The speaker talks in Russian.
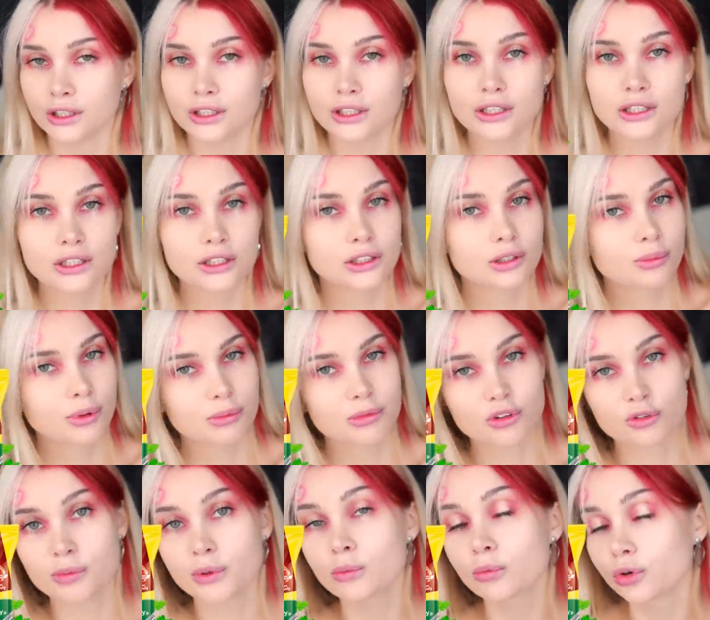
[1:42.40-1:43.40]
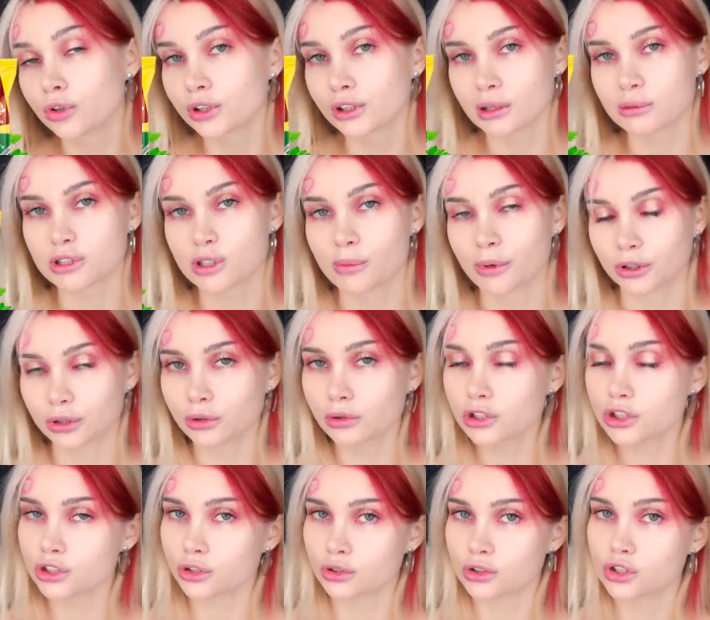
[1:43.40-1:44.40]
И, например, в Бигбоне лапша
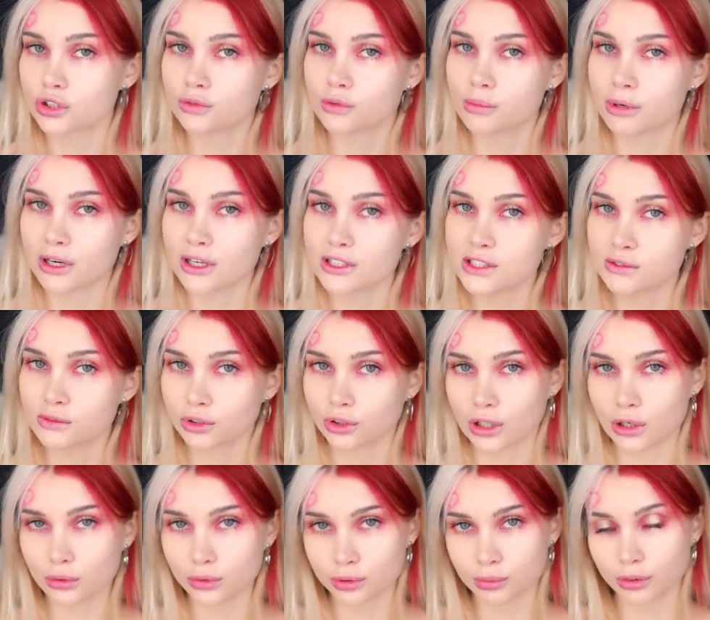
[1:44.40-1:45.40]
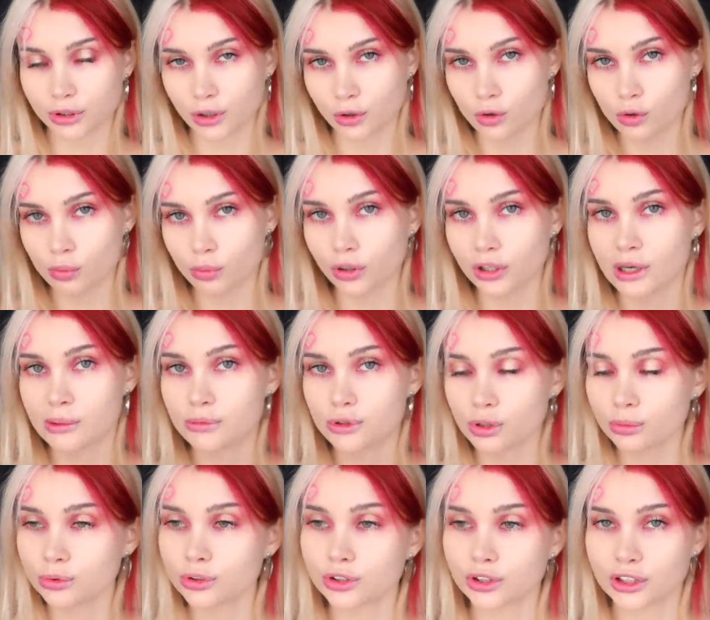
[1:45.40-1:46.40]
потолще, то есть выбирайте вот какую-нибудь такую более
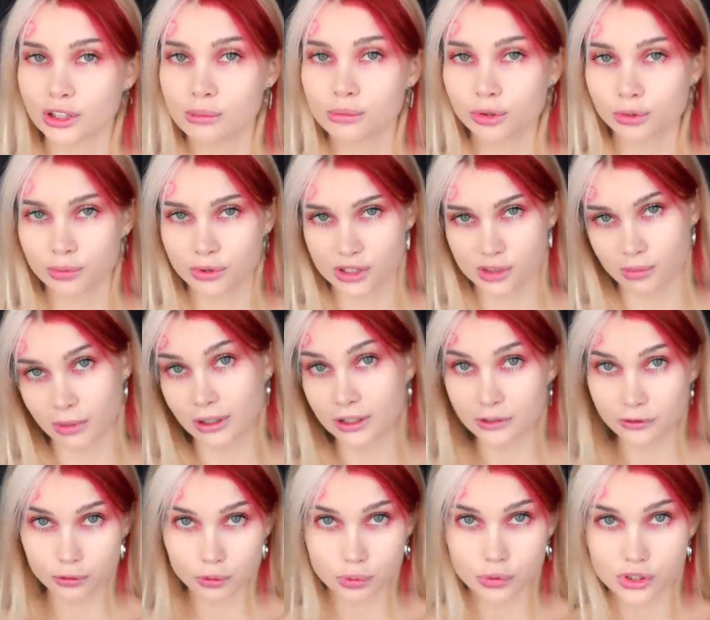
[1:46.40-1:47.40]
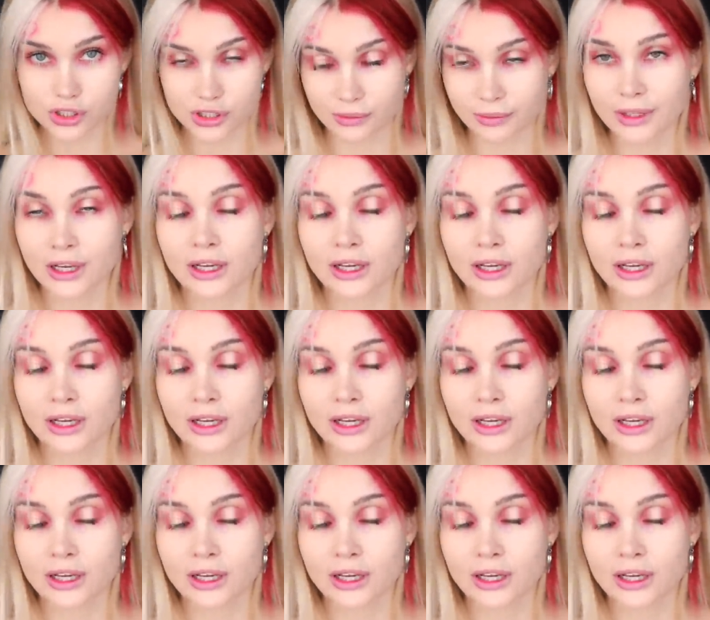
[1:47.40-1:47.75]
объемную, тогда будет максимально вкусно.